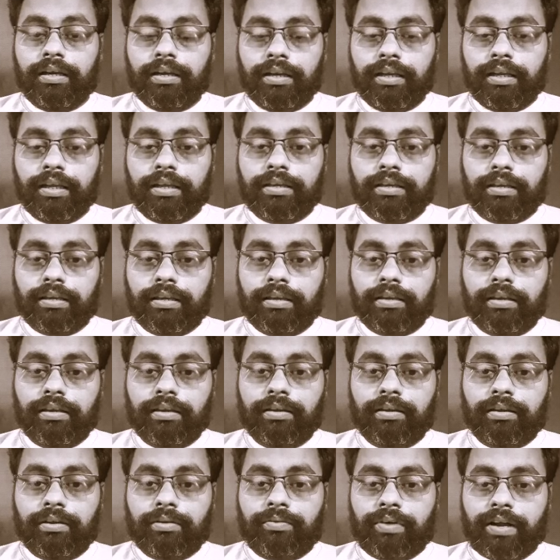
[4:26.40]
लेकिन
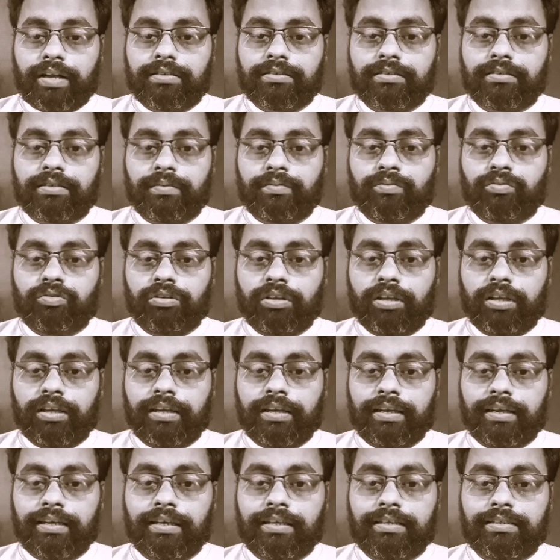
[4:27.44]
वास्तव तो
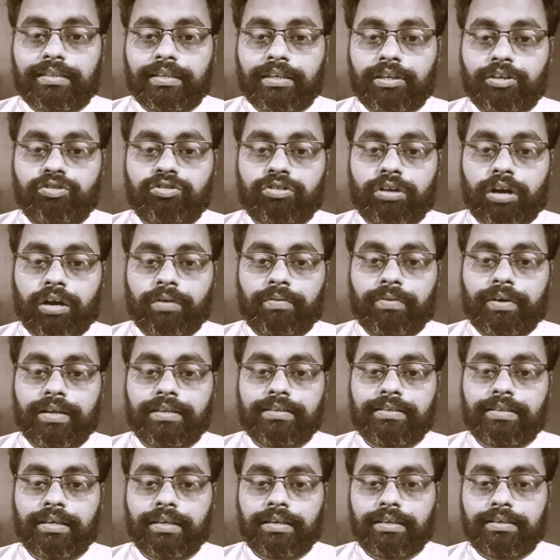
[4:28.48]
यह है कि इसकी जो
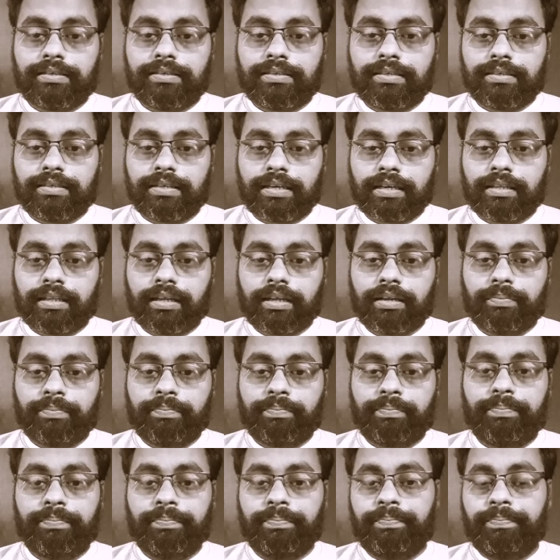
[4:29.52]
आवाज़ है इससे ज़्यादा
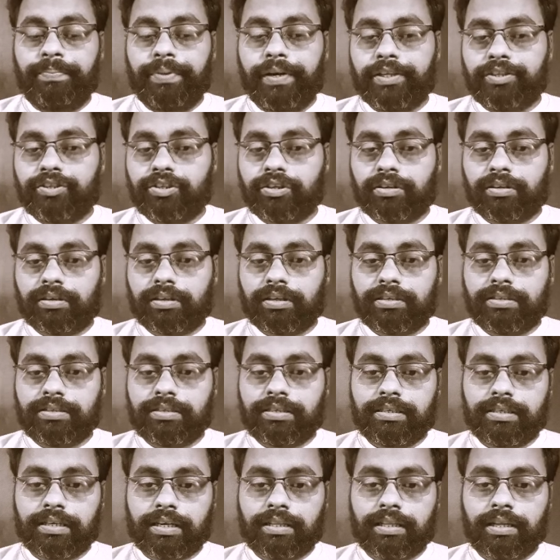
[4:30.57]
प्लेजर
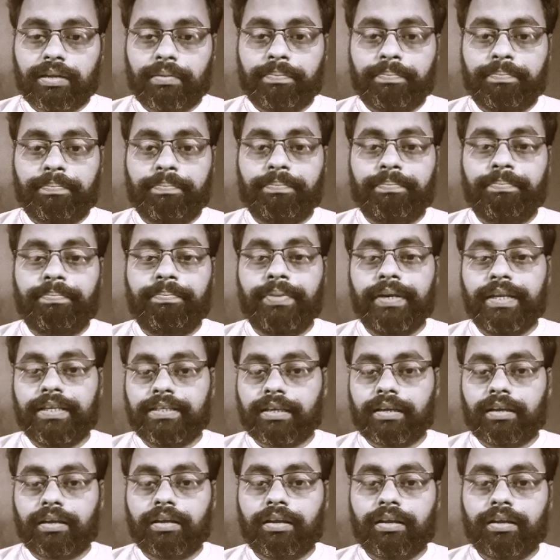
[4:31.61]
इससे ज़्यादा
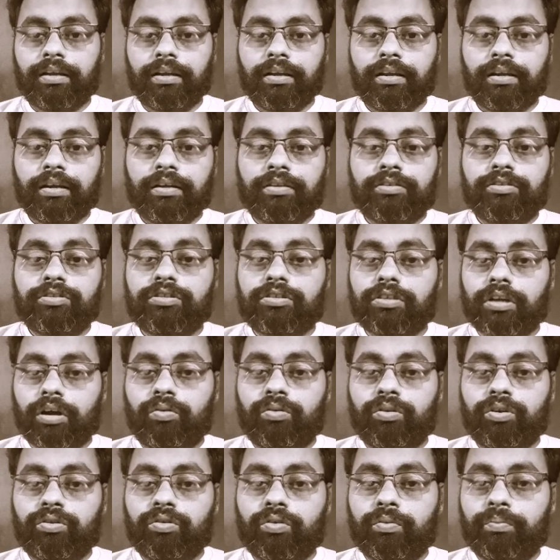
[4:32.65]
प्लीजिंग
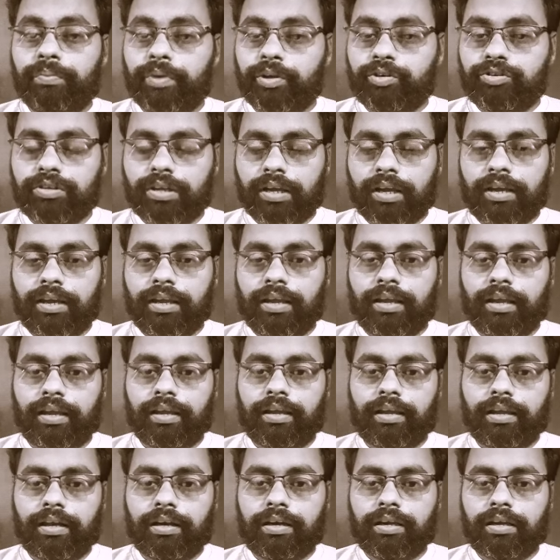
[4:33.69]
साउंड तो म्यूज़िक की है
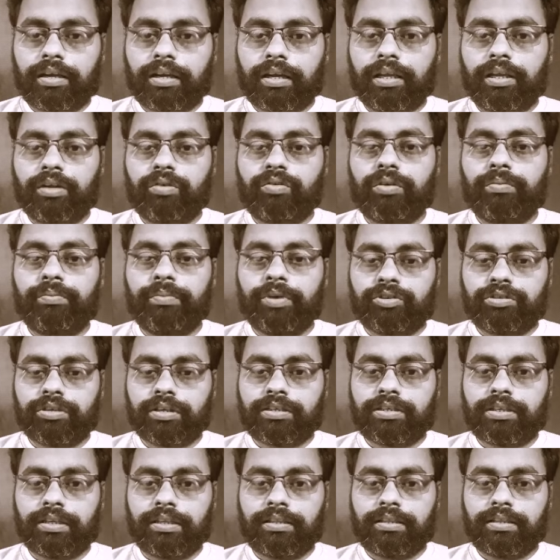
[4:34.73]
अगर कहीं कोई
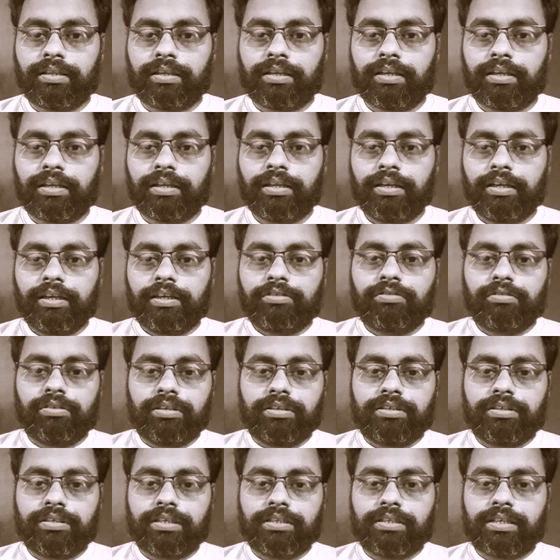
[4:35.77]
म्यूज़िक चलती है तो
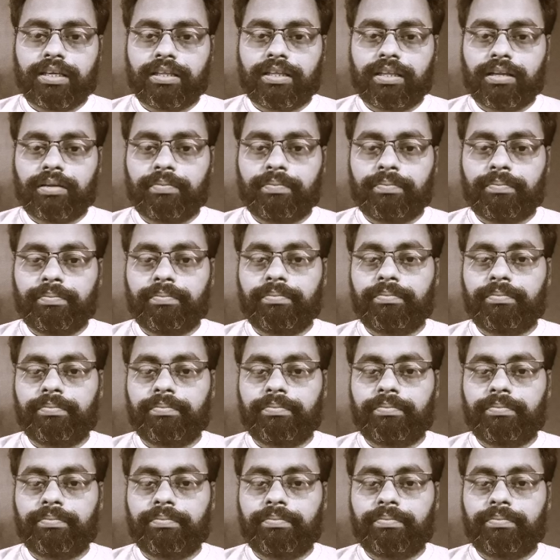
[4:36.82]
इससे ज़्यादा